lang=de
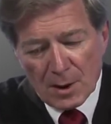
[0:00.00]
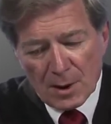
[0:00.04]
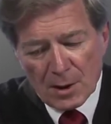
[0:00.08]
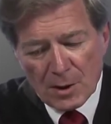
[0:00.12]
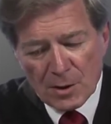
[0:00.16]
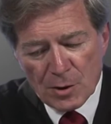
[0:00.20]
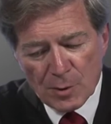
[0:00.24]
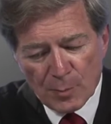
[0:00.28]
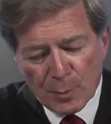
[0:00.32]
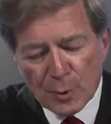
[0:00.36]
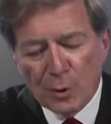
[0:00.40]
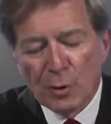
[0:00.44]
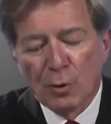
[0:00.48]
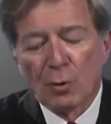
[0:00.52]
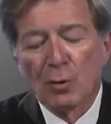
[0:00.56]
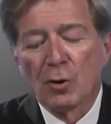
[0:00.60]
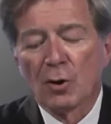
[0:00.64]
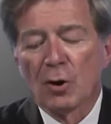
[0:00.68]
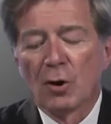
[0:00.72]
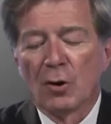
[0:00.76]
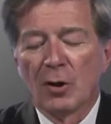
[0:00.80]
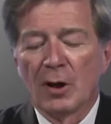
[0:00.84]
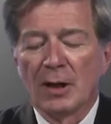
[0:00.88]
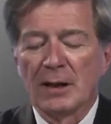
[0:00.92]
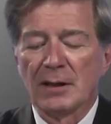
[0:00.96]
Zum Betrug
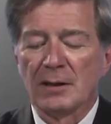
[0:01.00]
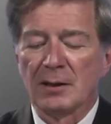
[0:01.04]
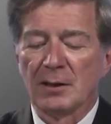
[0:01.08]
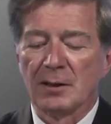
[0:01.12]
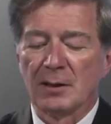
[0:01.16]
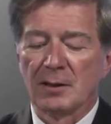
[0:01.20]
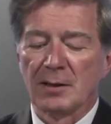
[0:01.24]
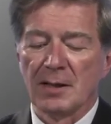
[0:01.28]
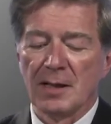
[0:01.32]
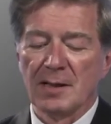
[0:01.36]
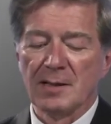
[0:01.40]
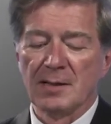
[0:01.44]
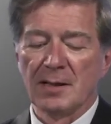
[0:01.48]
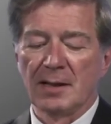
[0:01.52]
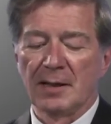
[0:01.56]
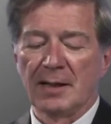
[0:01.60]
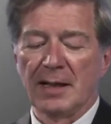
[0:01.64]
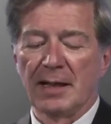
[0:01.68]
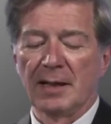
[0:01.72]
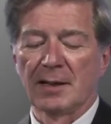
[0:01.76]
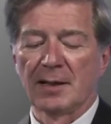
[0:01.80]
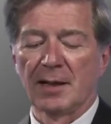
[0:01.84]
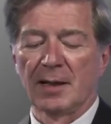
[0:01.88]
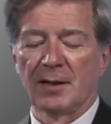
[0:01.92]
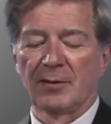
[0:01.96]
gehört, dass der
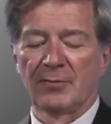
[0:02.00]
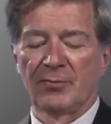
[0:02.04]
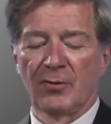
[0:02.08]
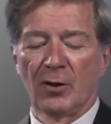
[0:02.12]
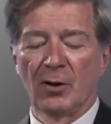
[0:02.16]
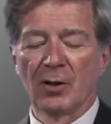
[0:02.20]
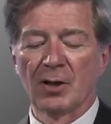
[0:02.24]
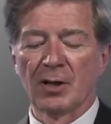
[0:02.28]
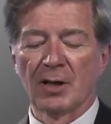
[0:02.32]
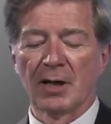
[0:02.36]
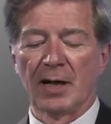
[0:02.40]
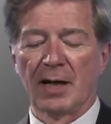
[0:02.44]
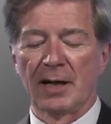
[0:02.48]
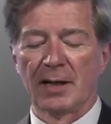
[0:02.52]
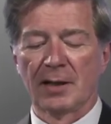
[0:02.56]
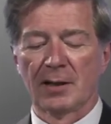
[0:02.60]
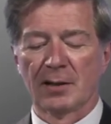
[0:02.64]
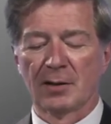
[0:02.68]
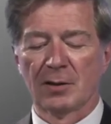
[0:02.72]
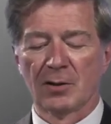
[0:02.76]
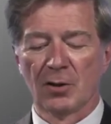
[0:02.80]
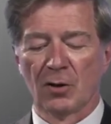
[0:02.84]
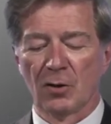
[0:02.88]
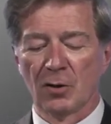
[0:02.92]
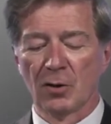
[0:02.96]
Täter erfolgreich
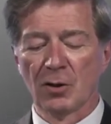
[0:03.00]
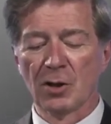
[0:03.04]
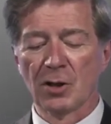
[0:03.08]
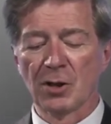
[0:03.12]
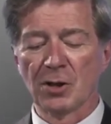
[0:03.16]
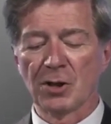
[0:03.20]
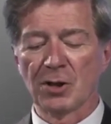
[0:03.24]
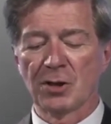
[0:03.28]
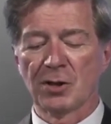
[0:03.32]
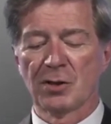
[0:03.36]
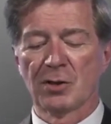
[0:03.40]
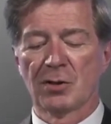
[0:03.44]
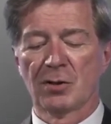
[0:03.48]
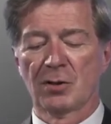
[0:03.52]
täuscht,